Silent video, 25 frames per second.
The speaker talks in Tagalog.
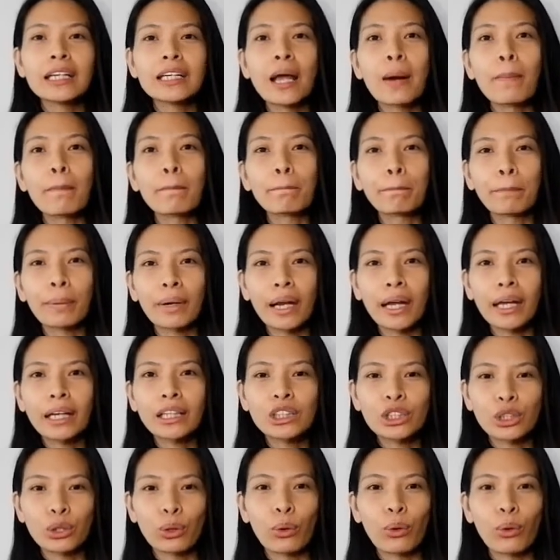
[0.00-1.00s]
ng
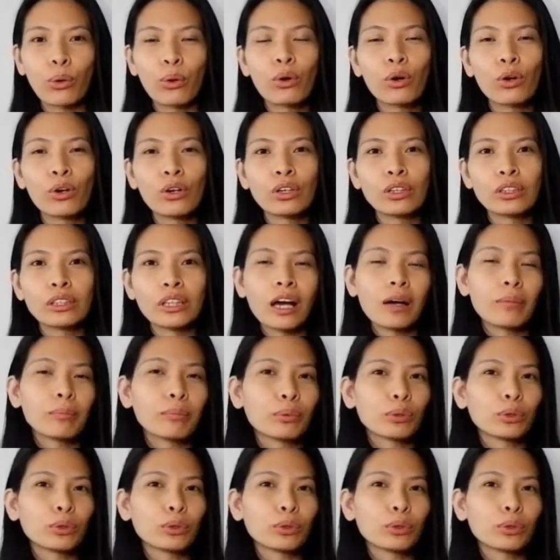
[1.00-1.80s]
presyo ng